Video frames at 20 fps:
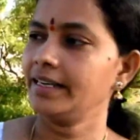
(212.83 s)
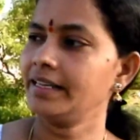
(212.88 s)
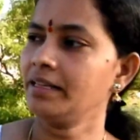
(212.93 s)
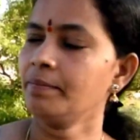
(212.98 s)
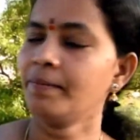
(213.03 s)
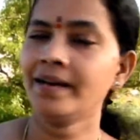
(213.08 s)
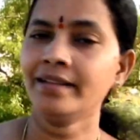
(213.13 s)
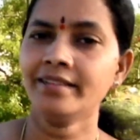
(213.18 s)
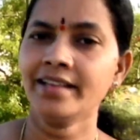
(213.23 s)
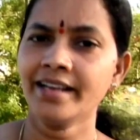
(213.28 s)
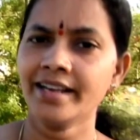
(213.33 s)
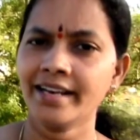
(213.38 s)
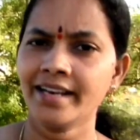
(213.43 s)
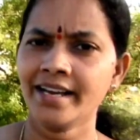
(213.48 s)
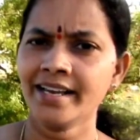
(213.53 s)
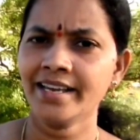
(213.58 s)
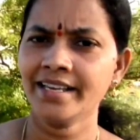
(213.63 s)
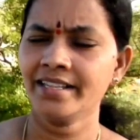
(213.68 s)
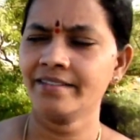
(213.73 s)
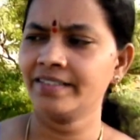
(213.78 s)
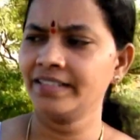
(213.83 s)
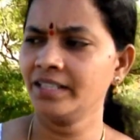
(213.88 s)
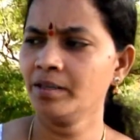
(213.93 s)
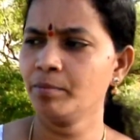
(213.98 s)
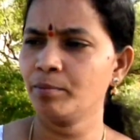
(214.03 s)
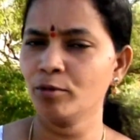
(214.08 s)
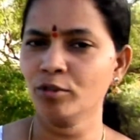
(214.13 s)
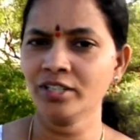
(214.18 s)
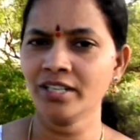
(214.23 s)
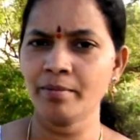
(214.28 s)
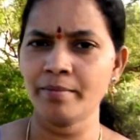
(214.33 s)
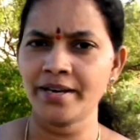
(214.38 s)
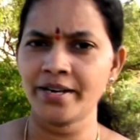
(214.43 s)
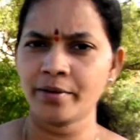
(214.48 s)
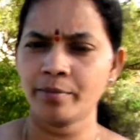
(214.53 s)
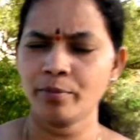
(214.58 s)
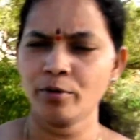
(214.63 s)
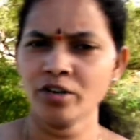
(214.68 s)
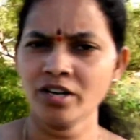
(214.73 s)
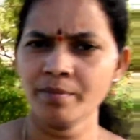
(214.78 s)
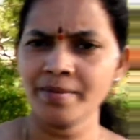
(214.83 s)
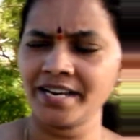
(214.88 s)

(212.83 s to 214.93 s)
இது பார்த்தீங்கன்னா இது வந்து புங்க மரம் புங்க